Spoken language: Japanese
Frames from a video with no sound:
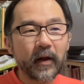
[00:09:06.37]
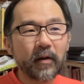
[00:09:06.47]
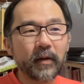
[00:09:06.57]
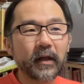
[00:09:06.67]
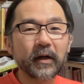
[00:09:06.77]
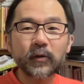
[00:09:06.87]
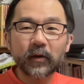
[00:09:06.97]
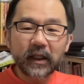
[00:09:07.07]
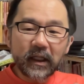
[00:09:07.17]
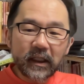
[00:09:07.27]
まあだからそ
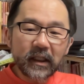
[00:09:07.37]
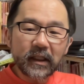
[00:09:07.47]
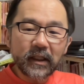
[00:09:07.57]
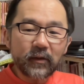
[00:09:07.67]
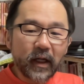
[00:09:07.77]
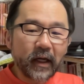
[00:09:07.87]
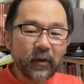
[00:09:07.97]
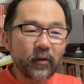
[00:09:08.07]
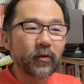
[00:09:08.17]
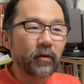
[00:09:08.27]
の1日ぐらい
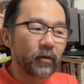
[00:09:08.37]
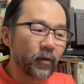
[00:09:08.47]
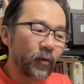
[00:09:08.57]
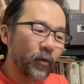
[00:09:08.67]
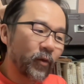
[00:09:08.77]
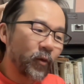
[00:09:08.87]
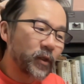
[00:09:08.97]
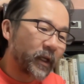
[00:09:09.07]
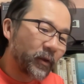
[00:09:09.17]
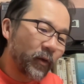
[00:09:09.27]
のこの誤
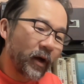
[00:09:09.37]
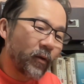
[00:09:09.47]
差っていうか、